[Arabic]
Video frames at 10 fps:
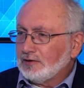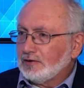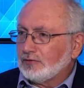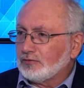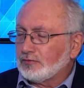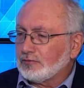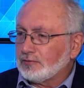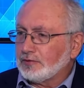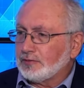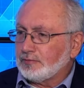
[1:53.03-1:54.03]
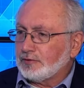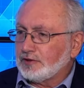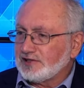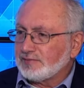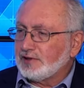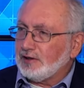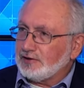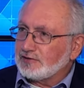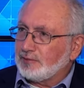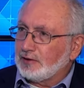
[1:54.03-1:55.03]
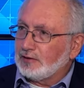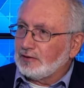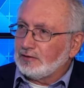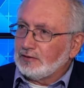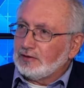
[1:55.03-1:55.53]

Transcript: أنه بالنسبة لحزب الله